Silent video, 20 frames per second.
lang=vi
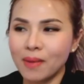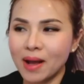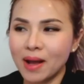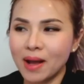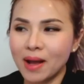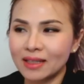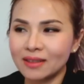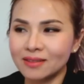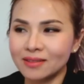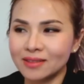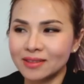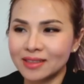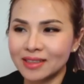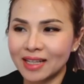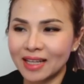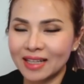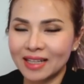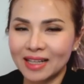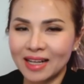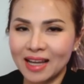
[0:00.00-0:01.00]
mà cái người
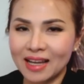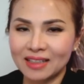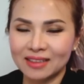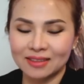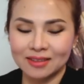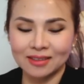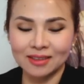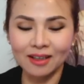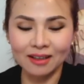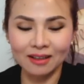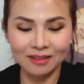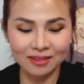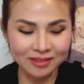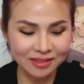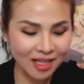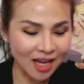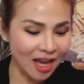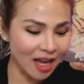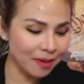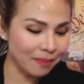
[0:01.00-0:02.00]
này là từng
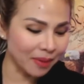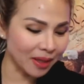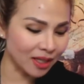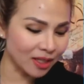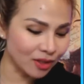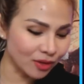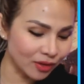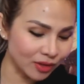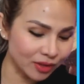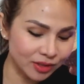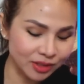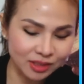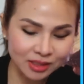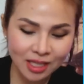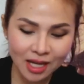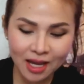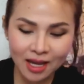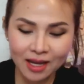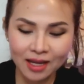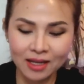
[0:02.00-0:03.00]
chê mỹ rồi
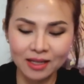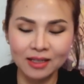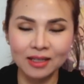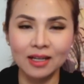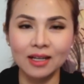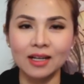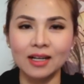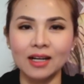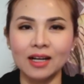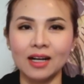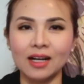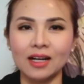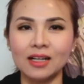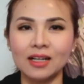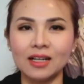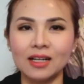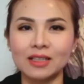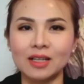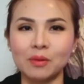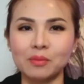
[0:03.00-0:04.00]
chê
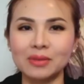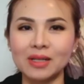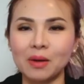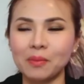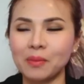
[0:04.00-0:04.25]
à, cộng